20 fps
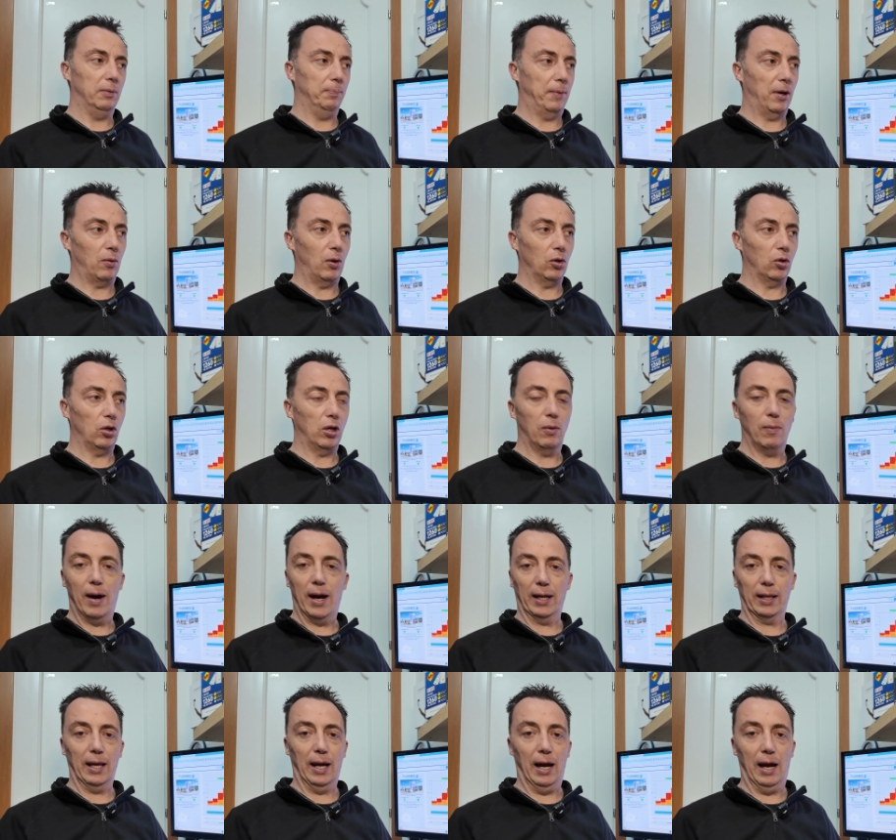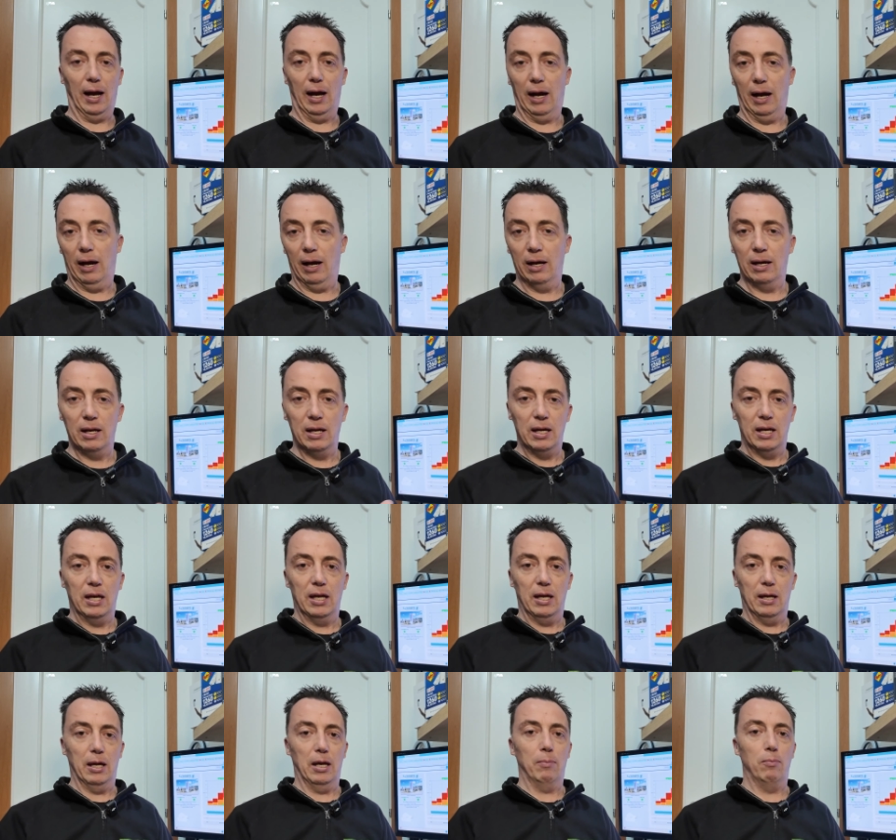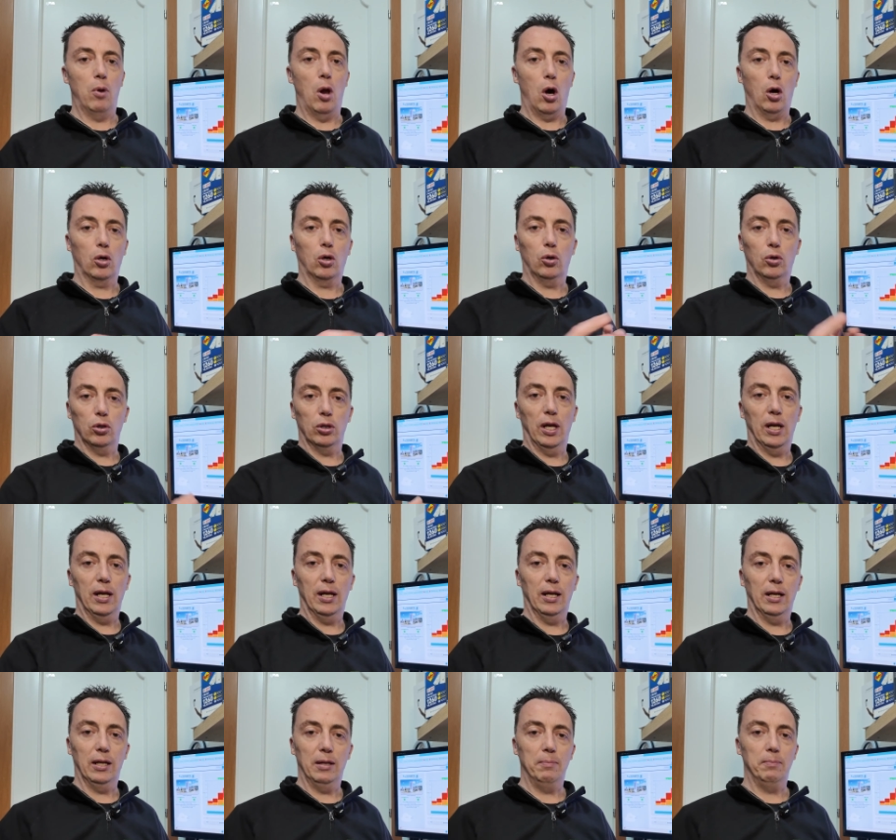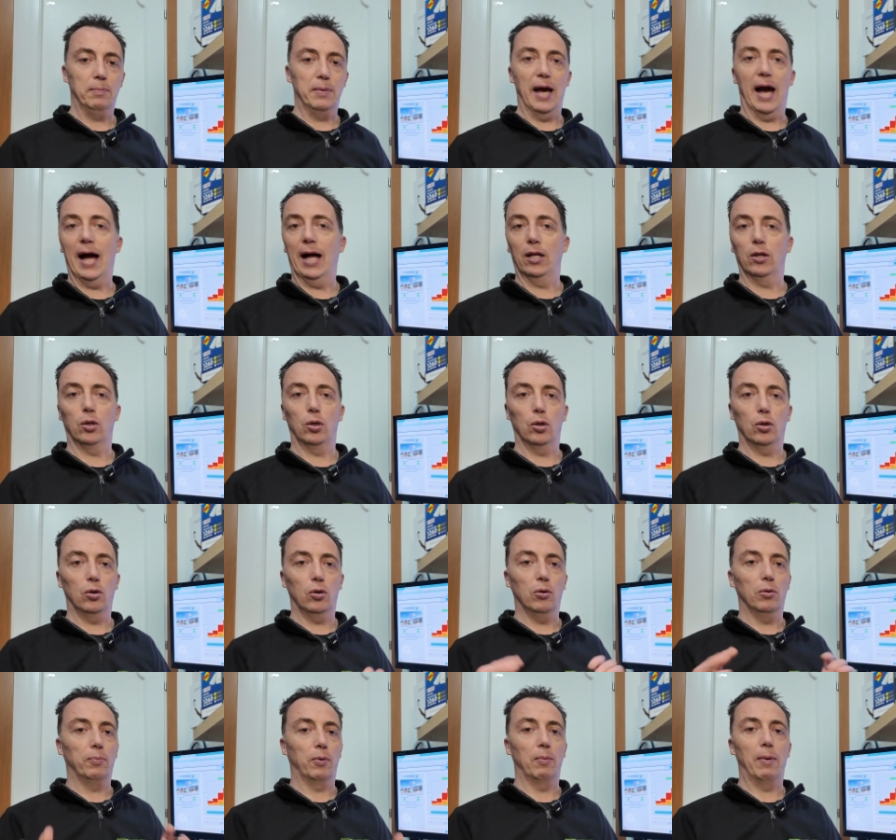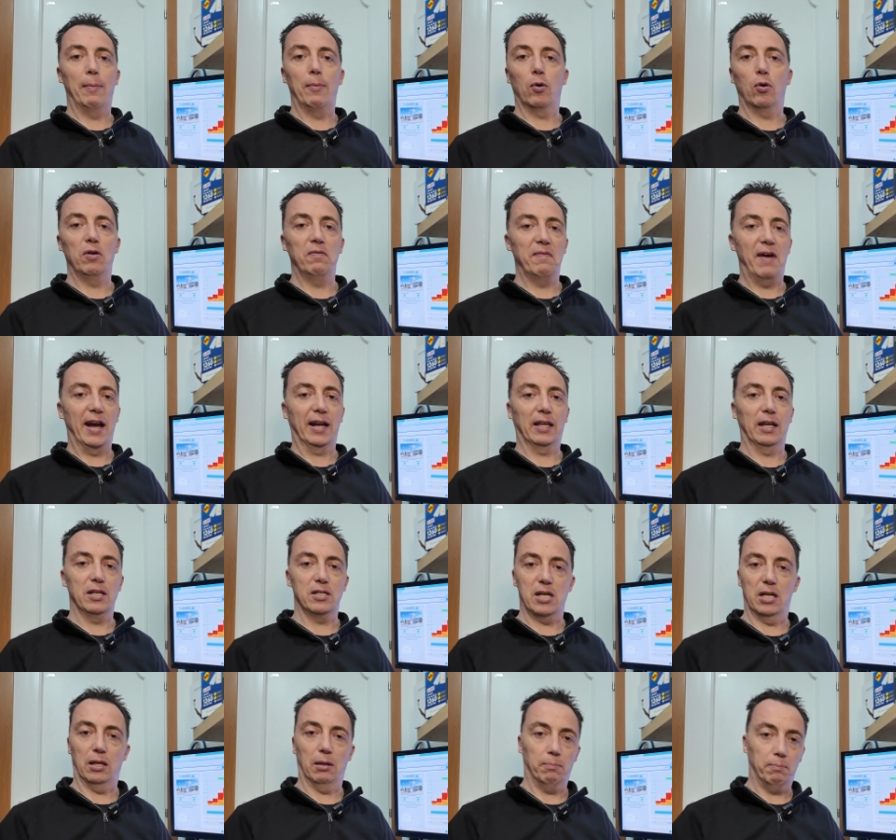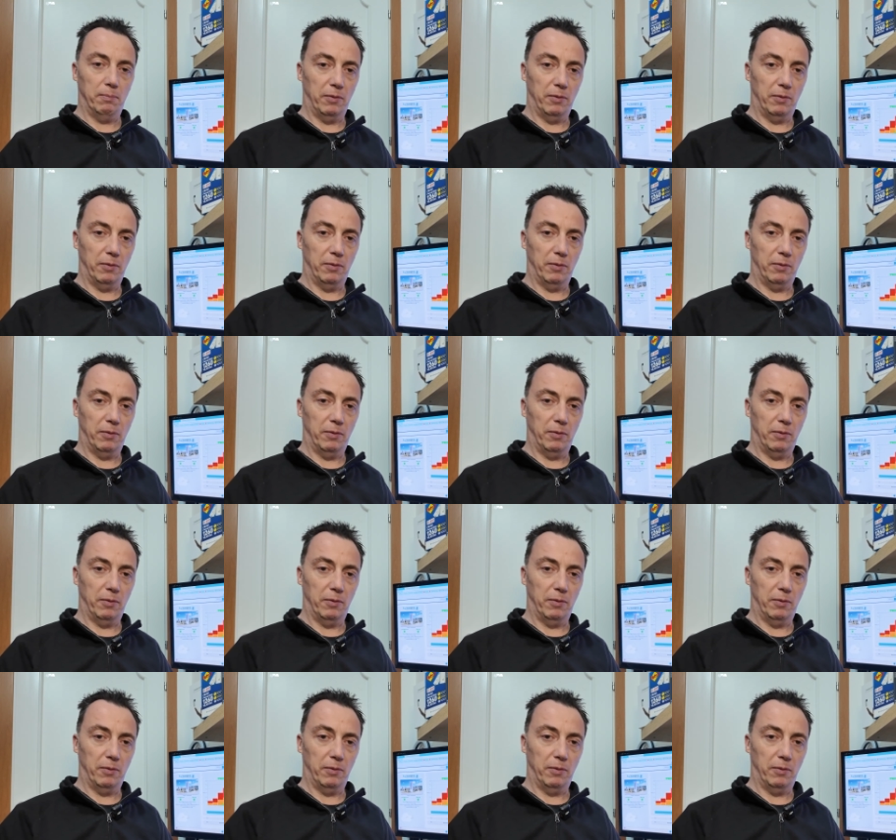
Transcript: per quanto riguarda eh, blocco dell'impianto, problemi con l'inverter, eccetera.